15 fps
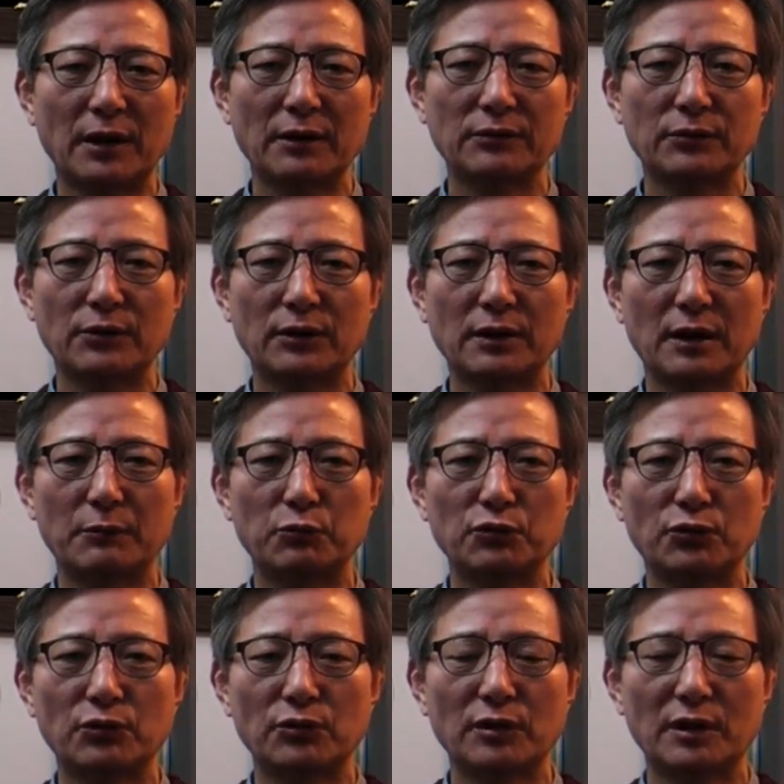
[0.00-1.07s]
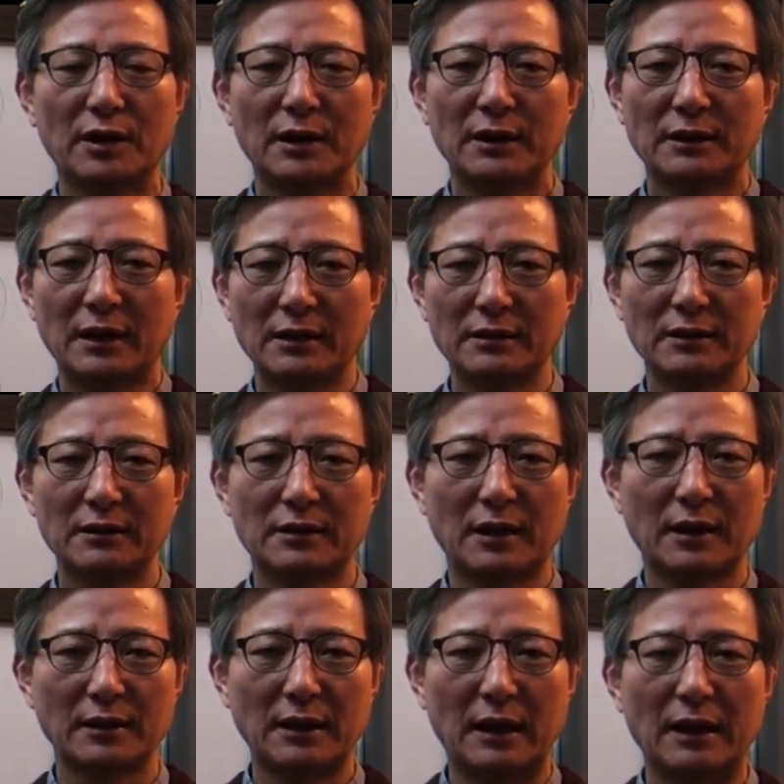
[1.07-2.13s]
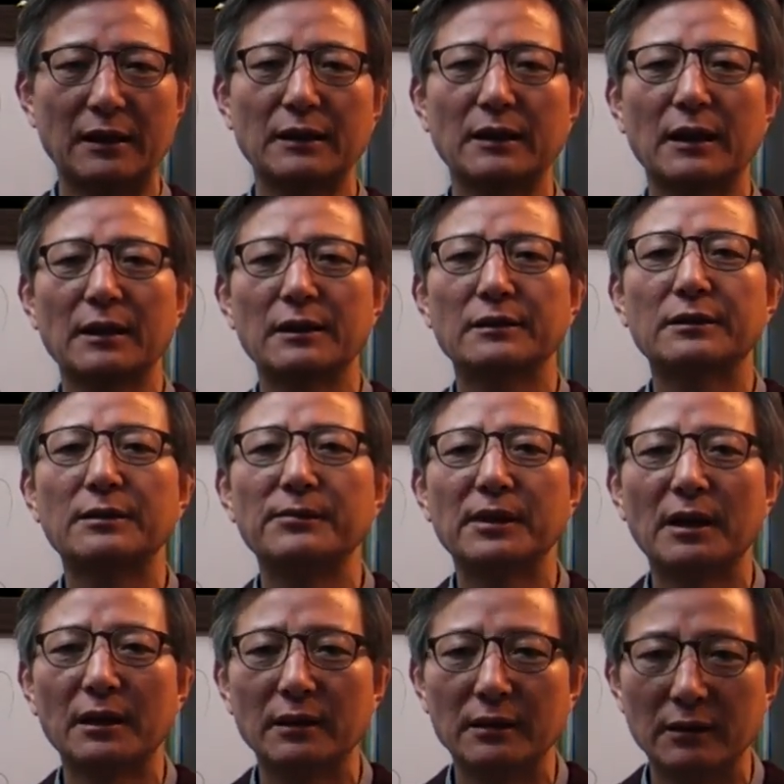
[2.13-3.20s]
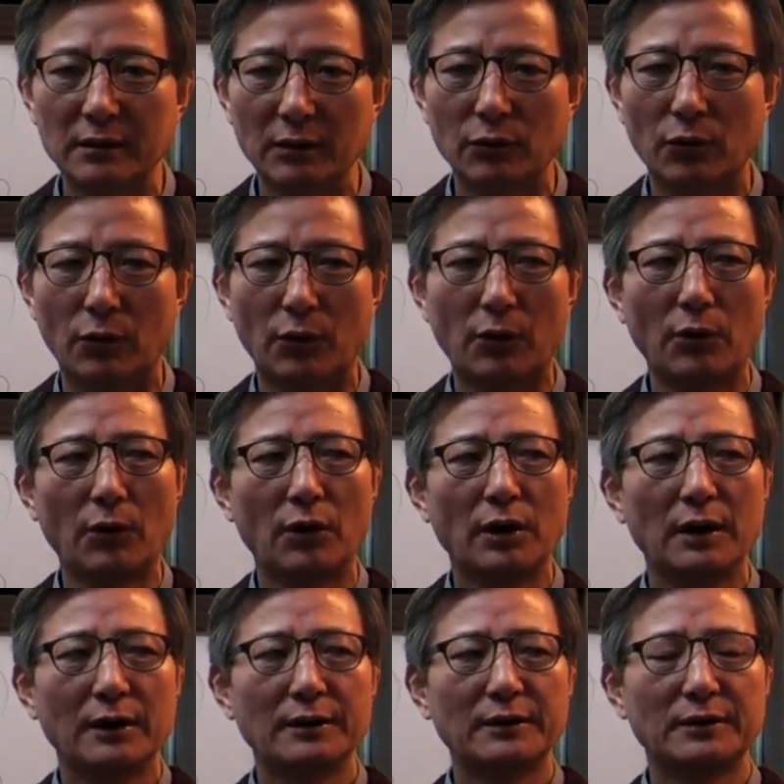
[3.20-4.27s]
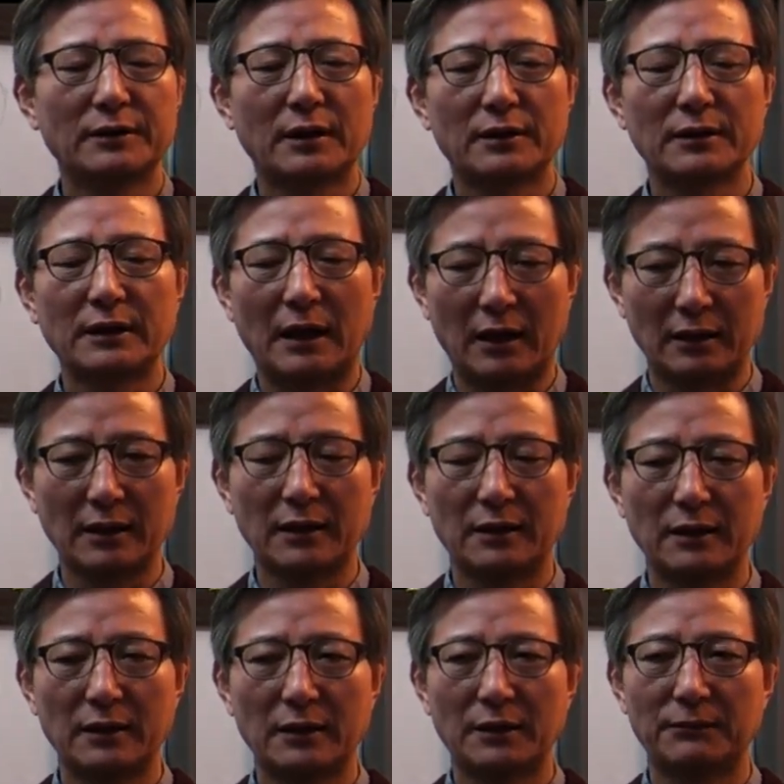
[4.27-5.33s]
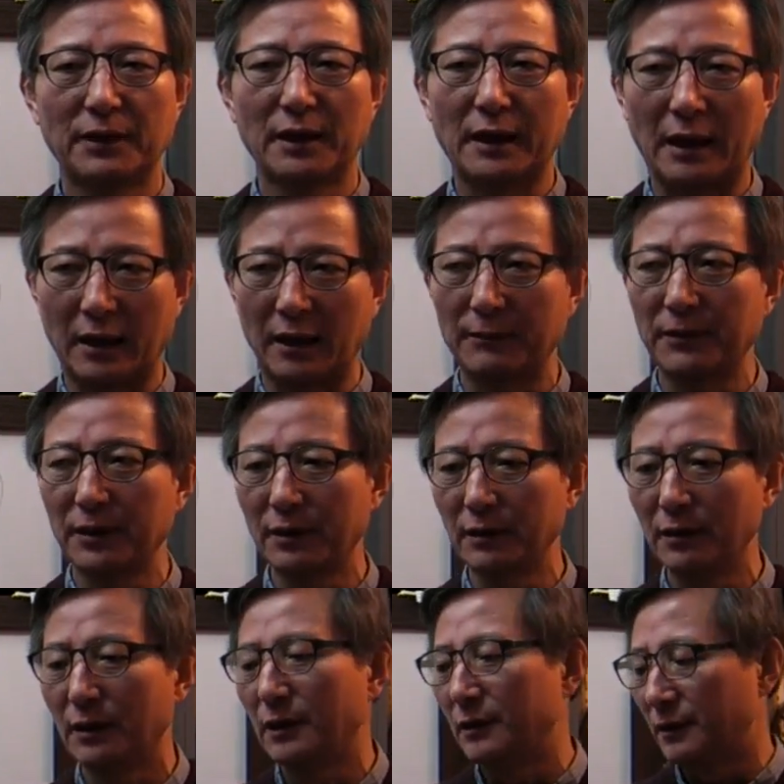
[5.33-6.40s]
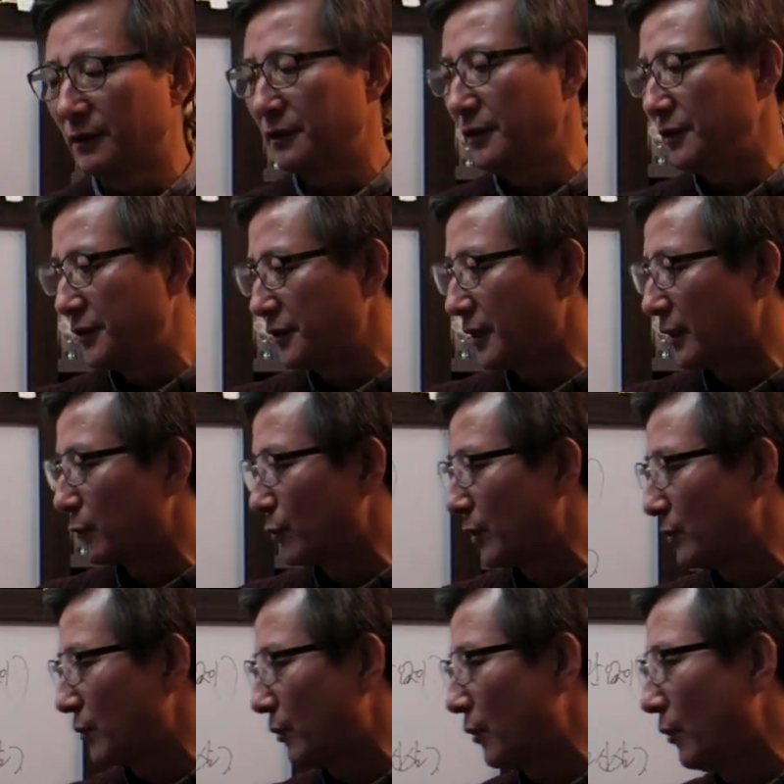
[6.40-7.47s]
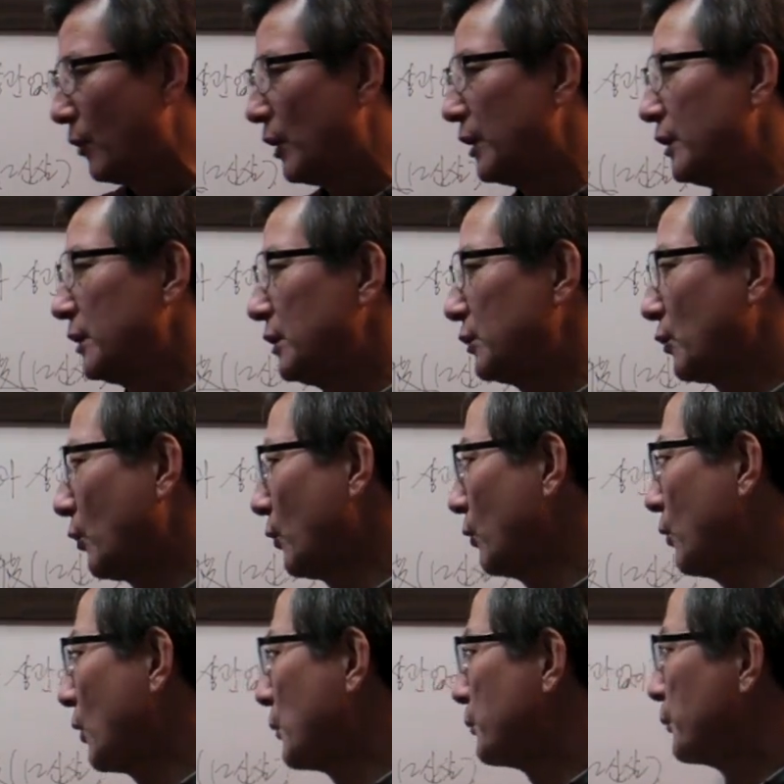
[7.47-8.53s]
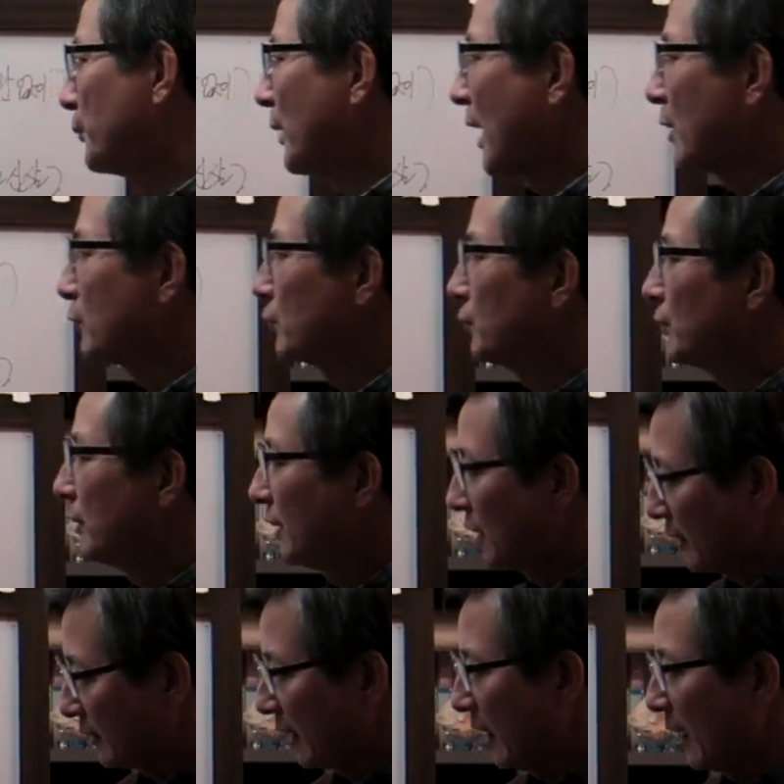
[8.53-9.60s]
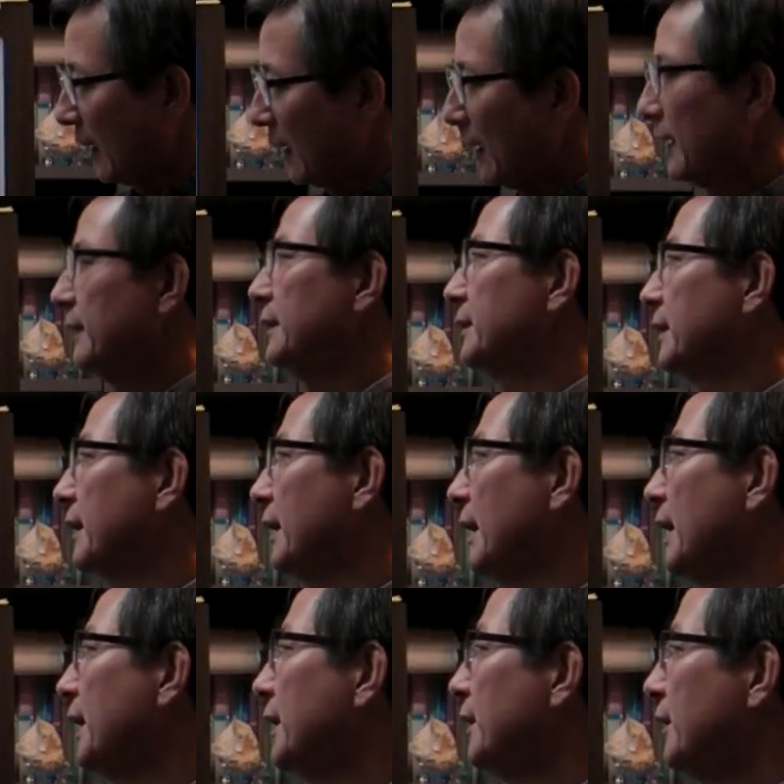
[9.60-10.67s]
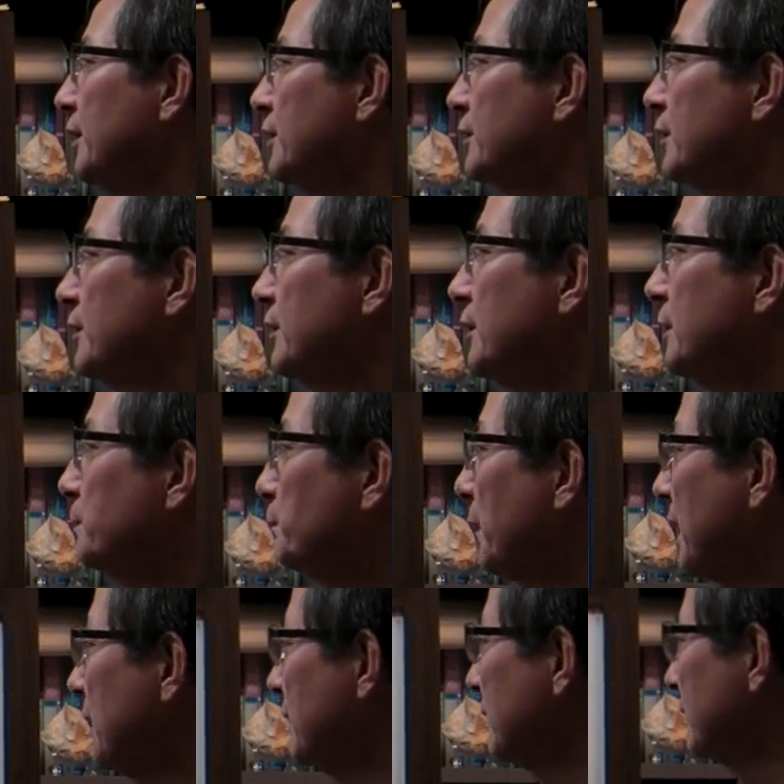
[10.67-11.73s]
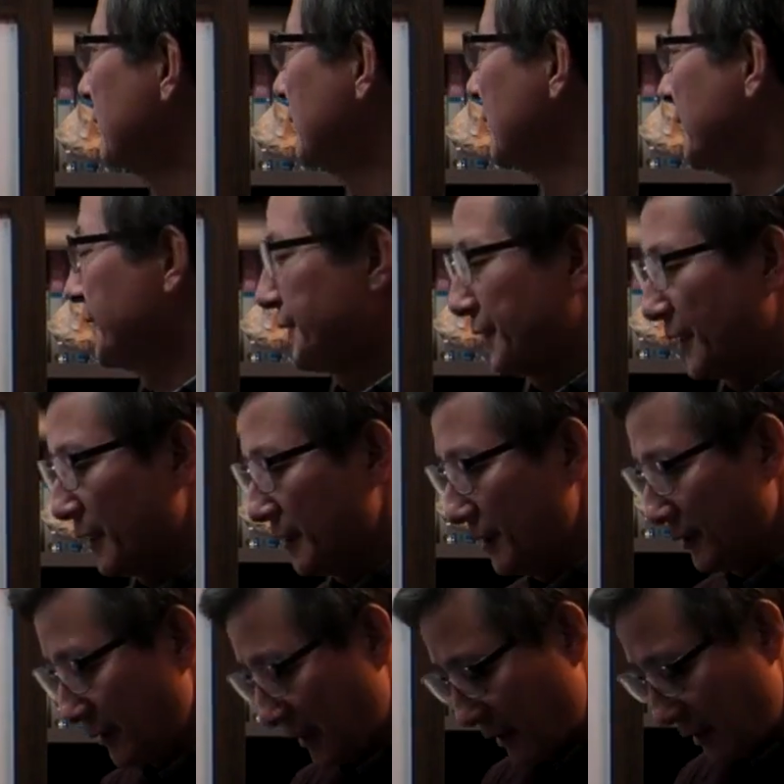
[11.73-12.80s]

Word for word: 해가지고 그게 무조건 당신 이사 간다 이렇게 설명하기는 어렵고 지살은 강해야 되기 때문에 강하면 역시 지살 운에도 이동할 수 있겠다. 이게 2018년 생년과